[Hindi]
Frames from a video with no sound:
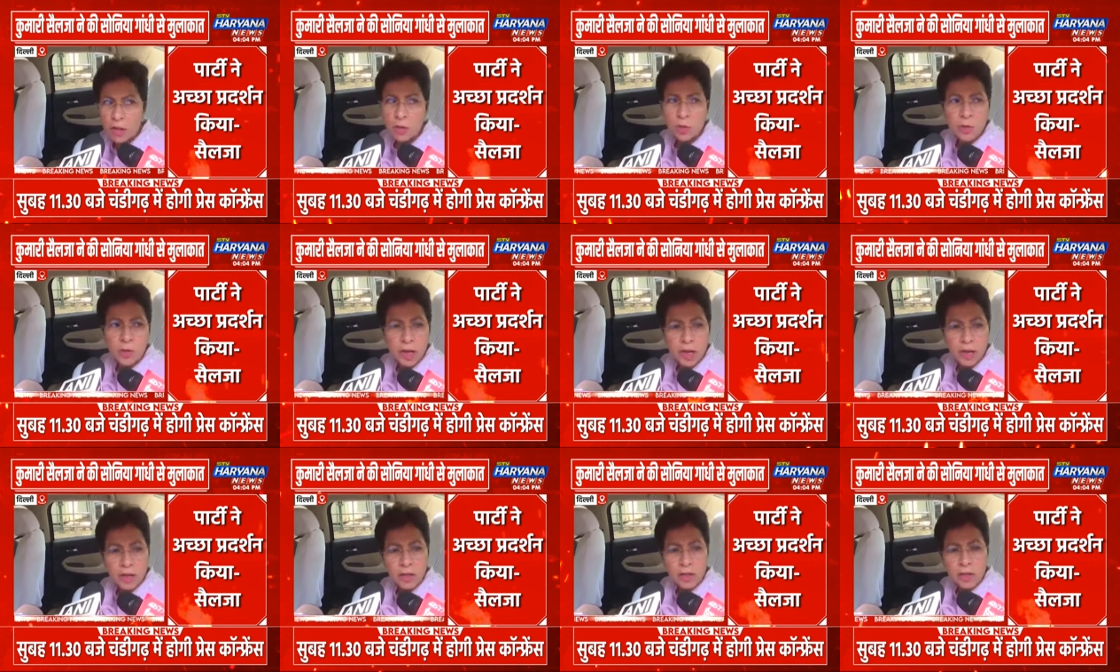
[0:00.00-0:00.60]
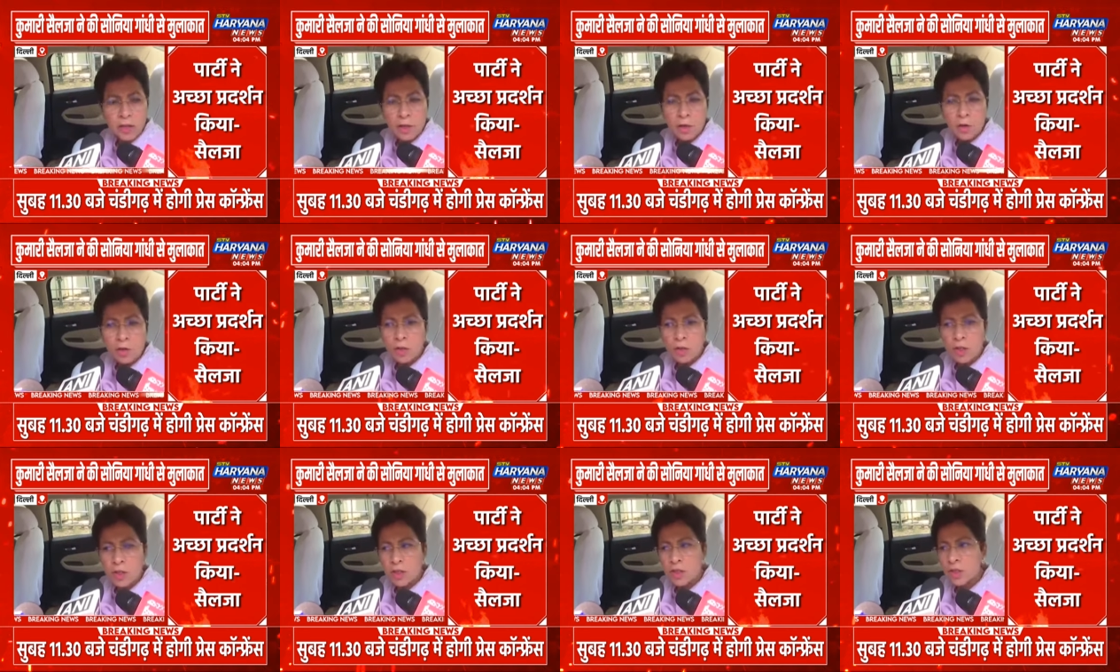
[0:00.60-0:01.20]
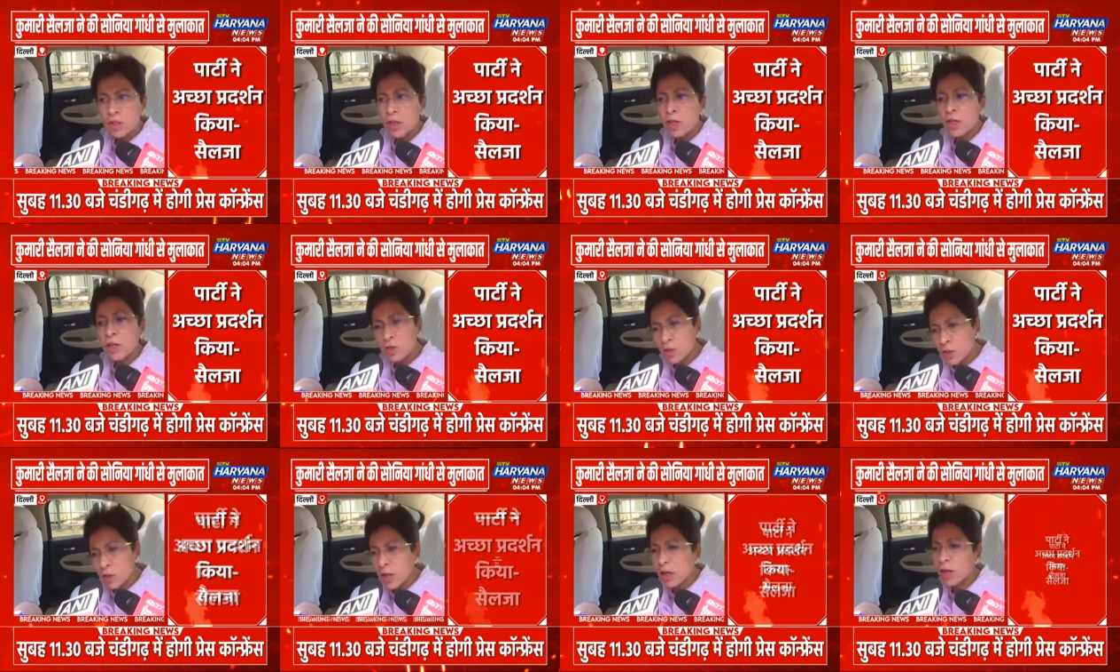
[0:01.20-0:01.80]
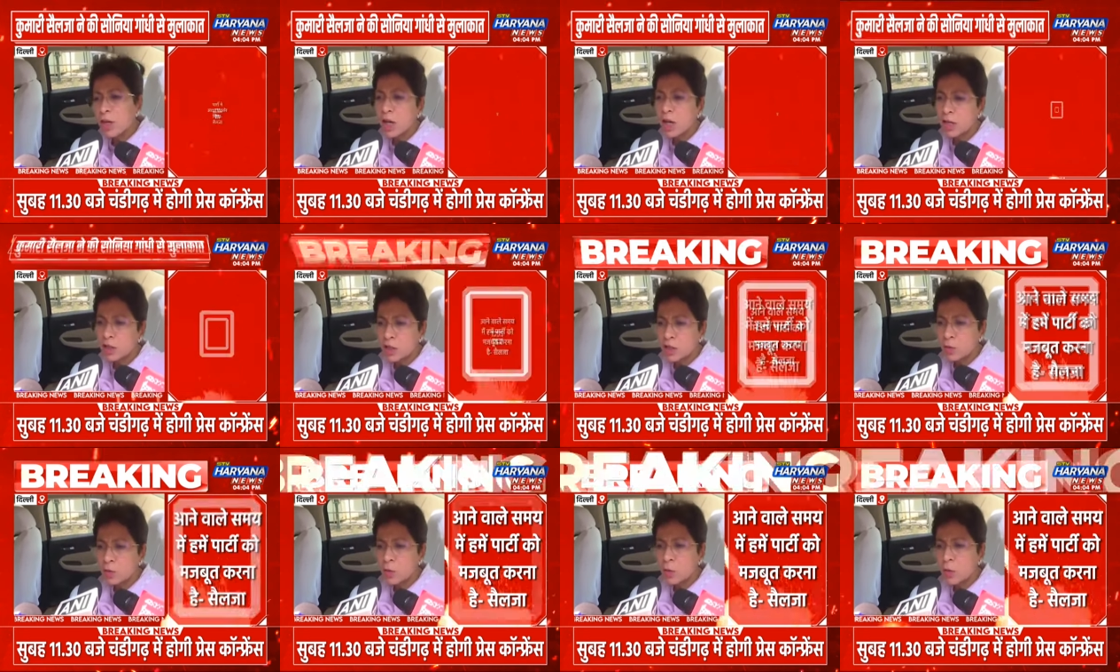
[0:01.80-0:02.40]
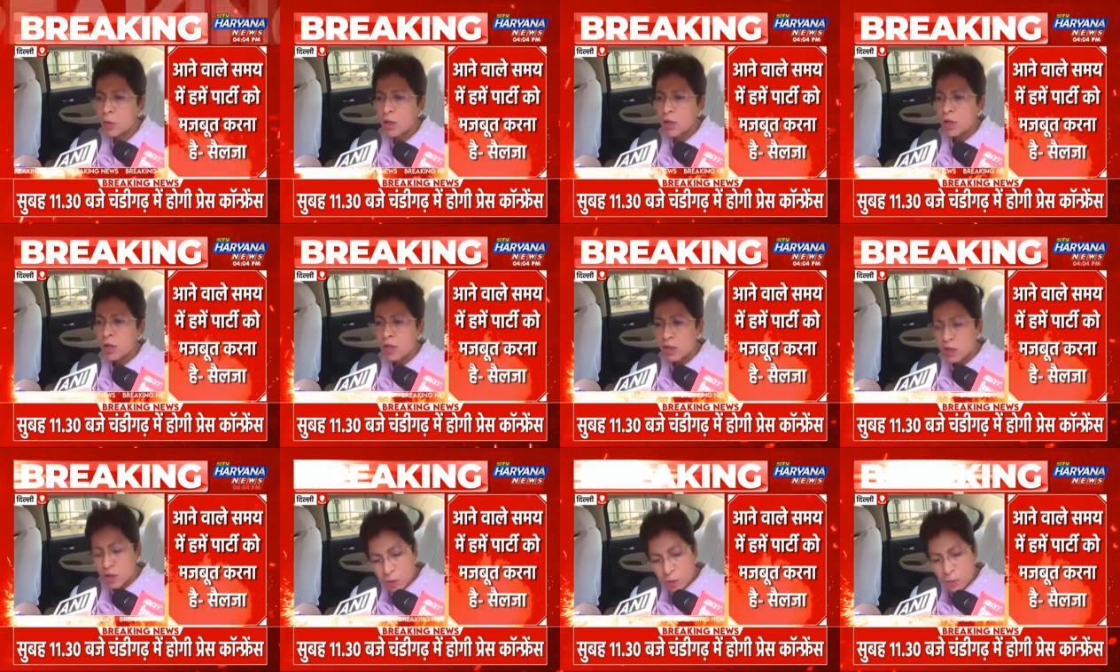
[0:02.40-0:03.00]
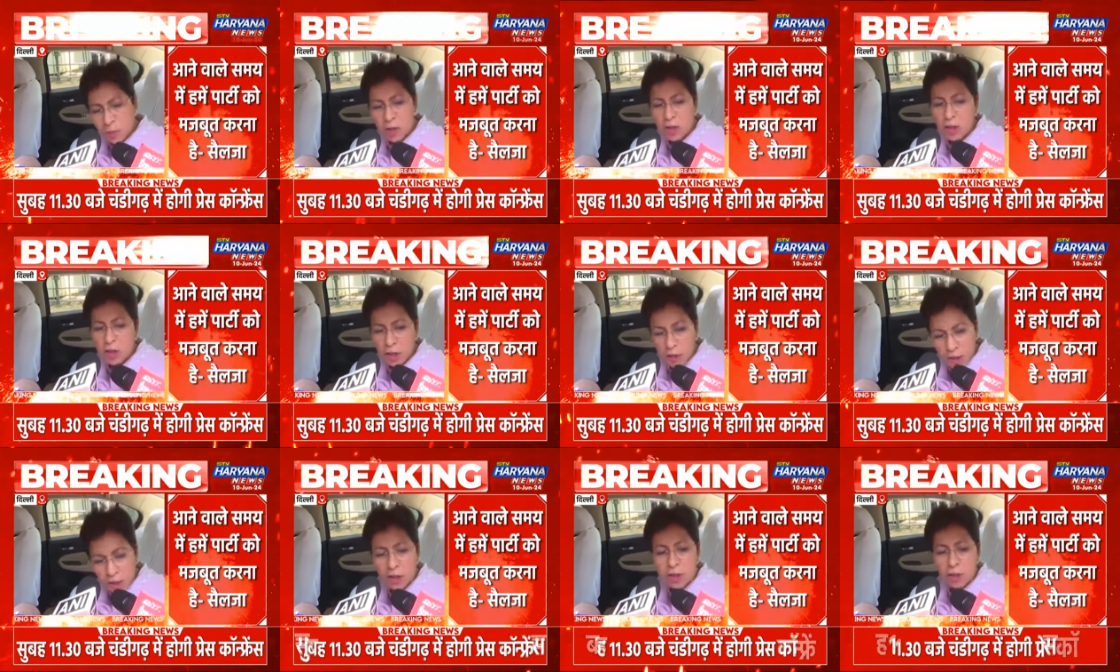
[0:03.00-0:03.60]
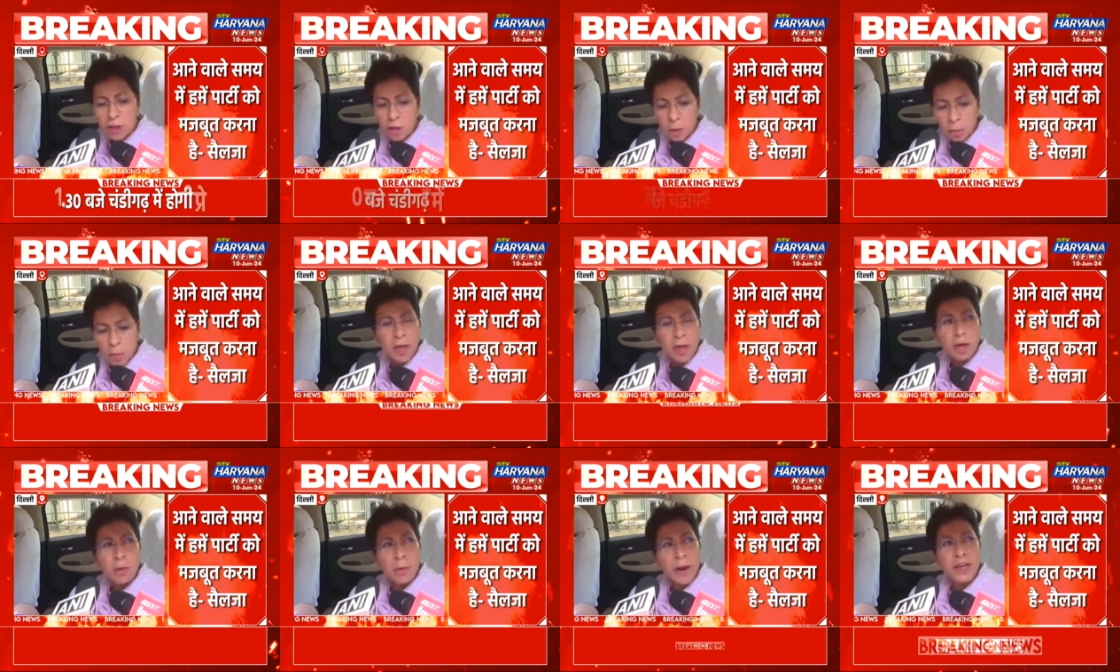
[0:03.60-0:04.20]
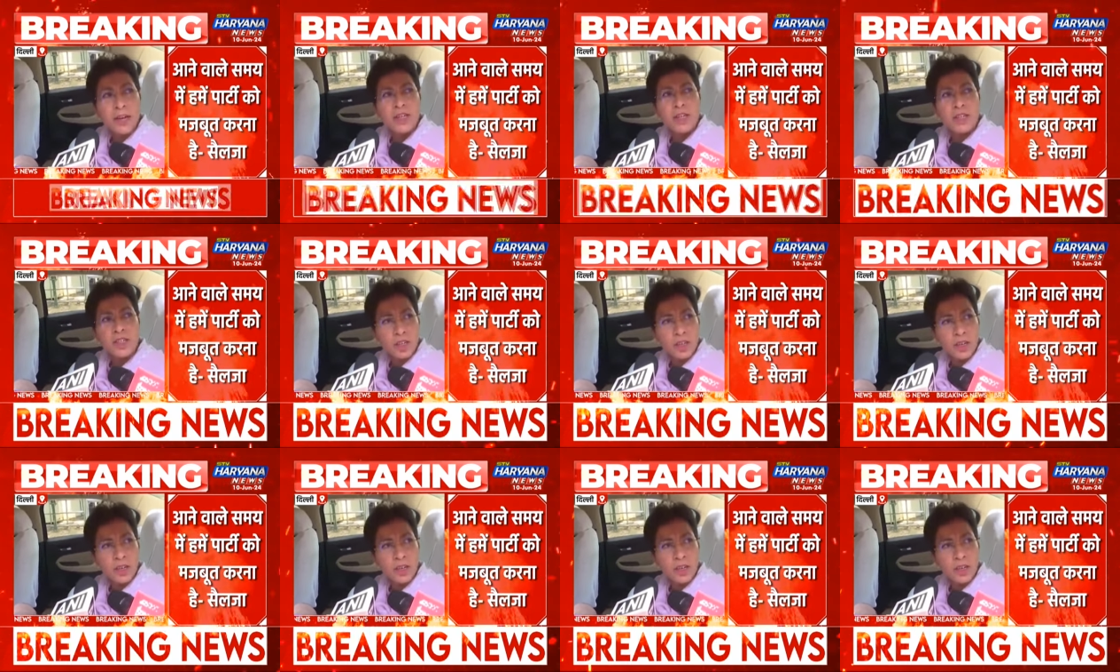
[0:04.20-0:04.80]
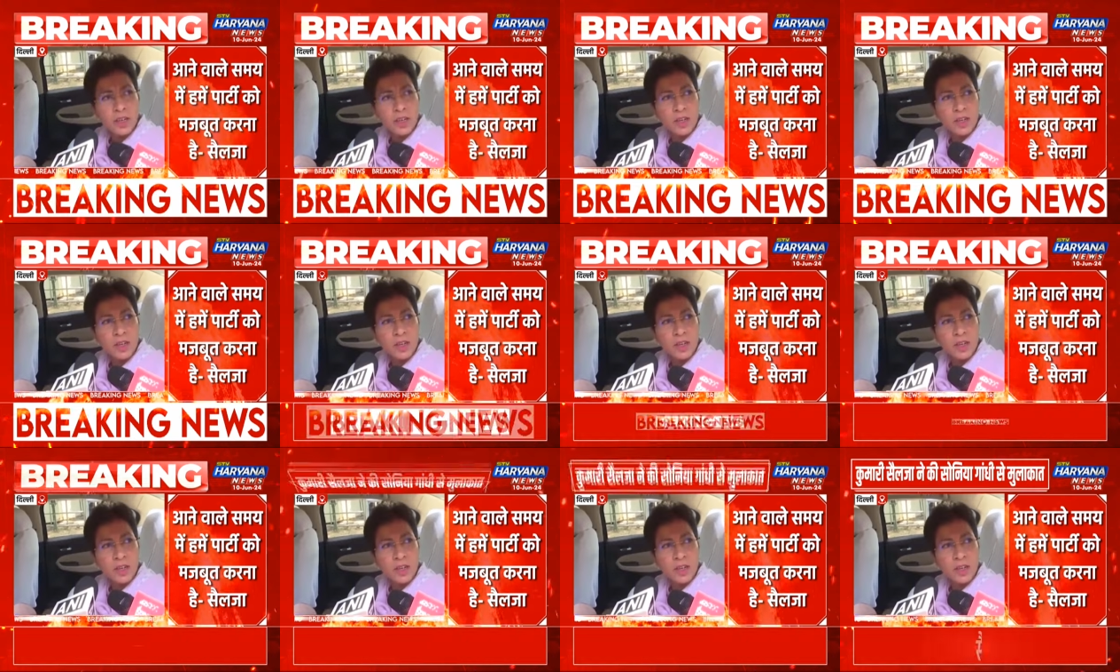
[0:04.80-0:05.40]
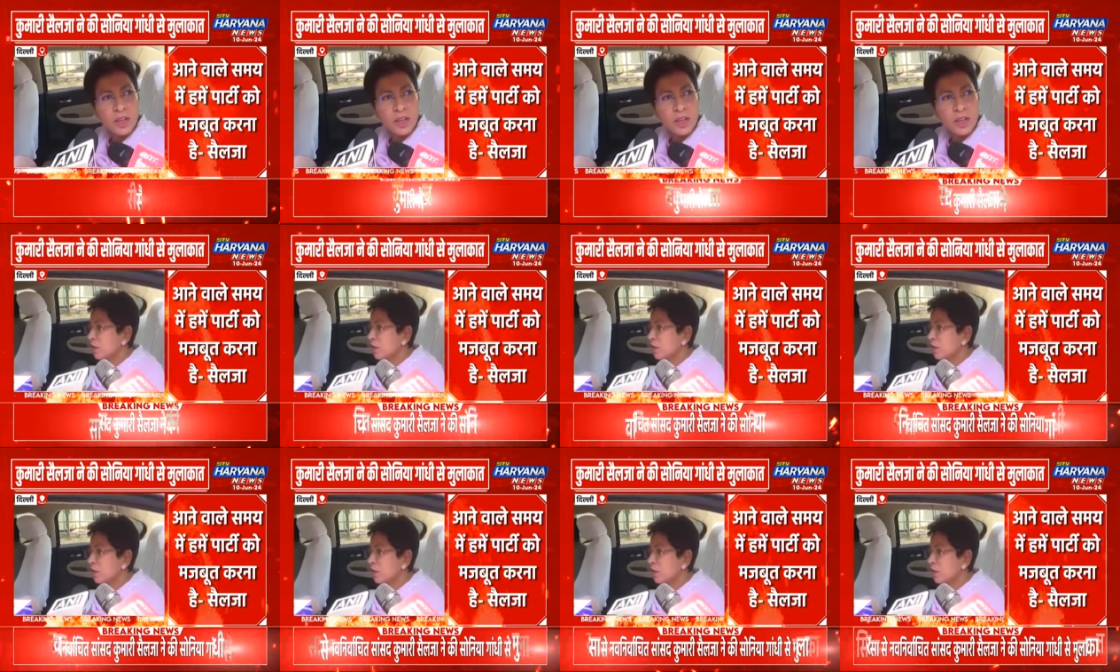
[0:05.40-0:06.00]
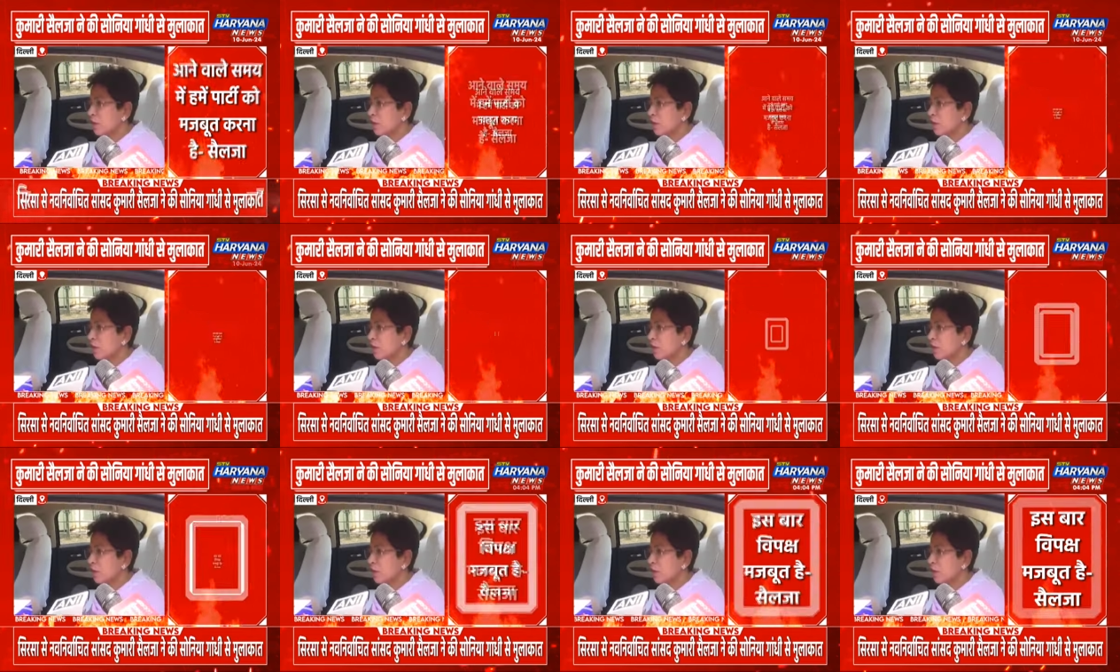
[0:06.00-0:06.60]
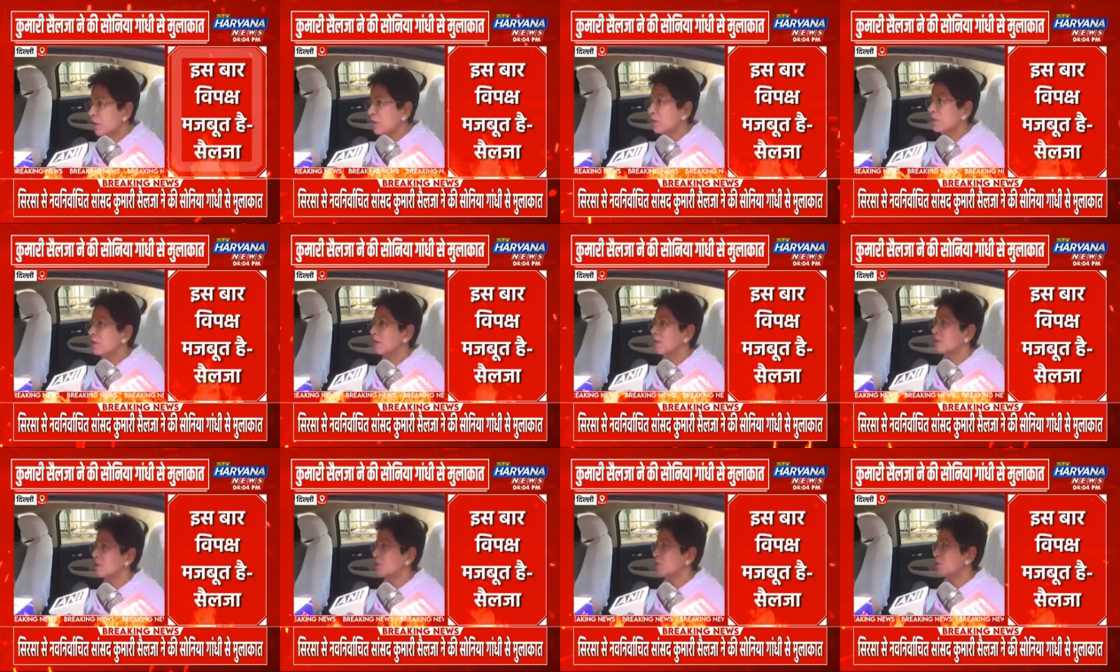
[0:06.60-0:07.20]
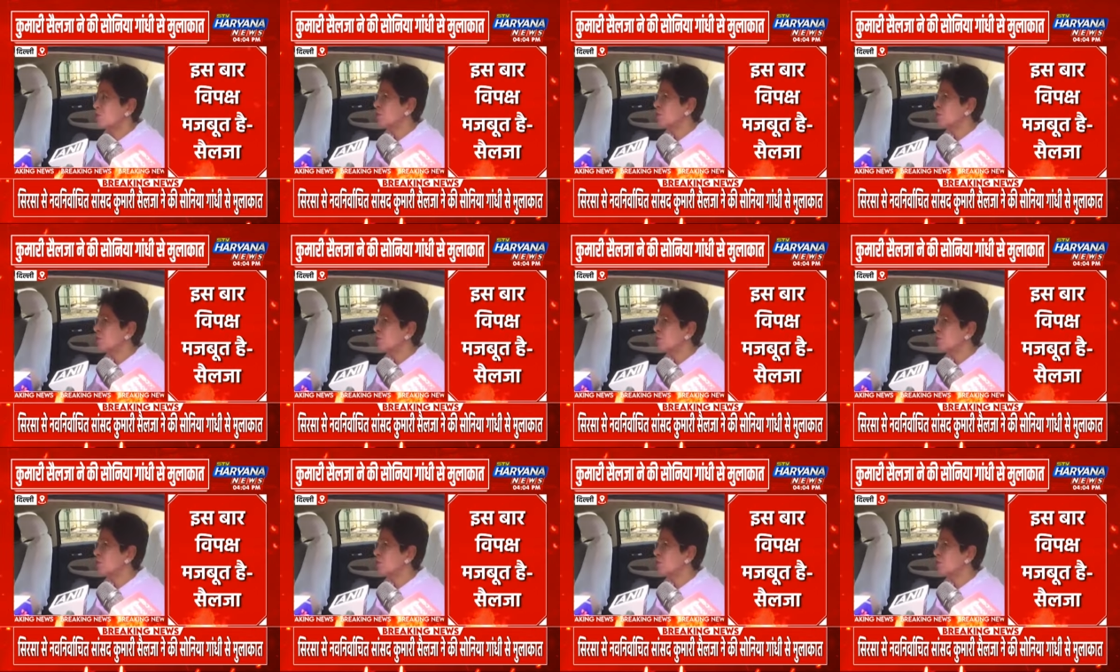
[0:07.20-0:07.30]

और मुलाकात के बाद उनका यह बयान सामने आया उन्होंने कहा कि पार्टी ने इस बार अच्छा प्रदर्शन किया है और आने वाले समय में हम पार्टी को मजबूत करेंगे